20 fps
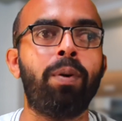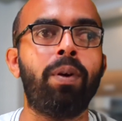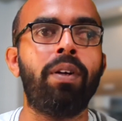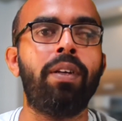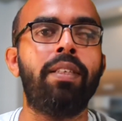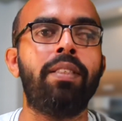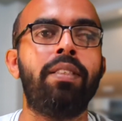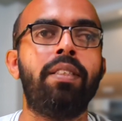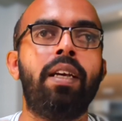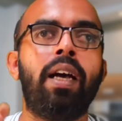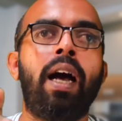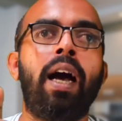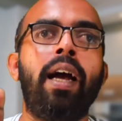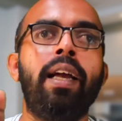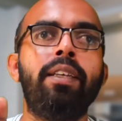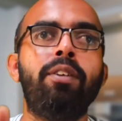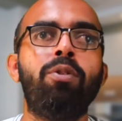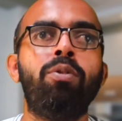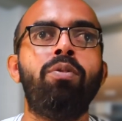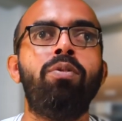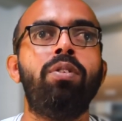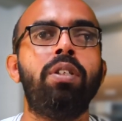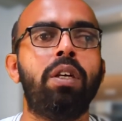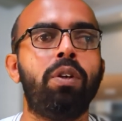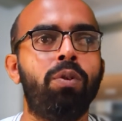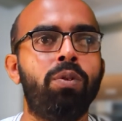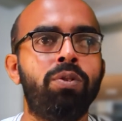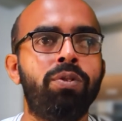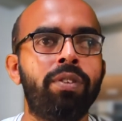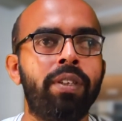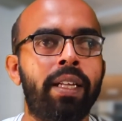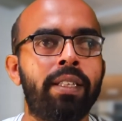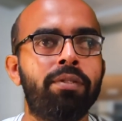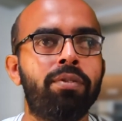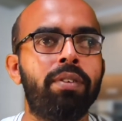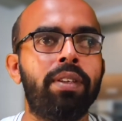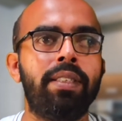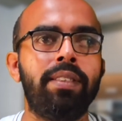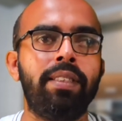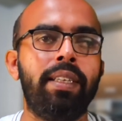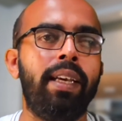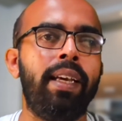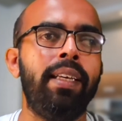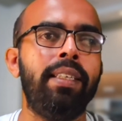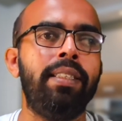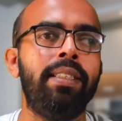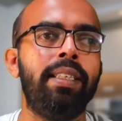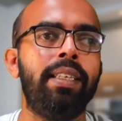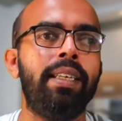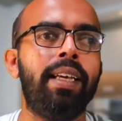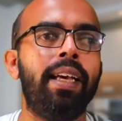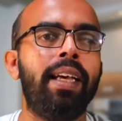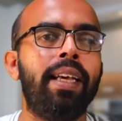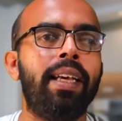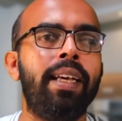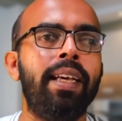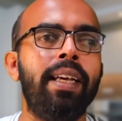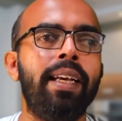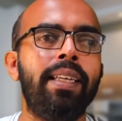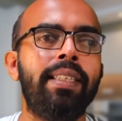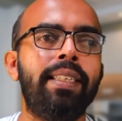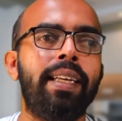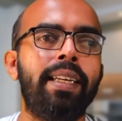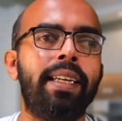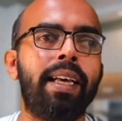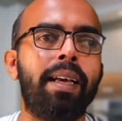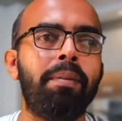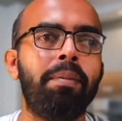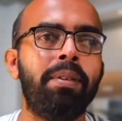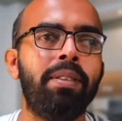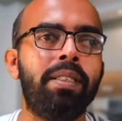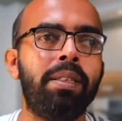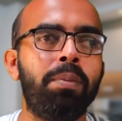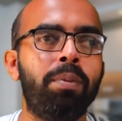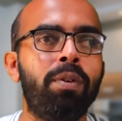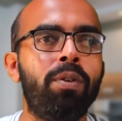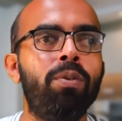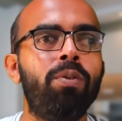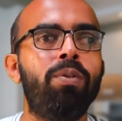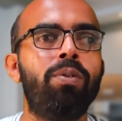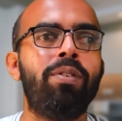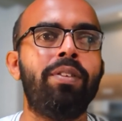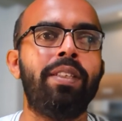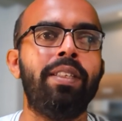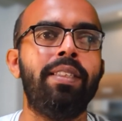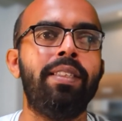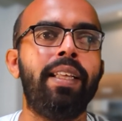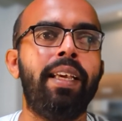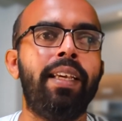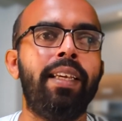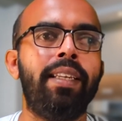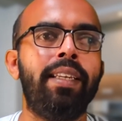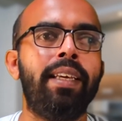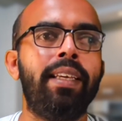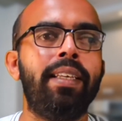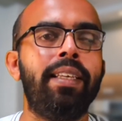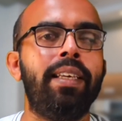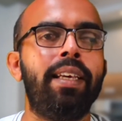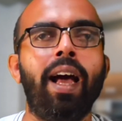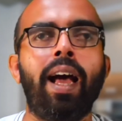বলে যে হাইট অনুযায়ী ওজন এত কেজি এই সেই হ্যাঁ সেটা আমি জীবনেও কোনো দিন দেখি নেই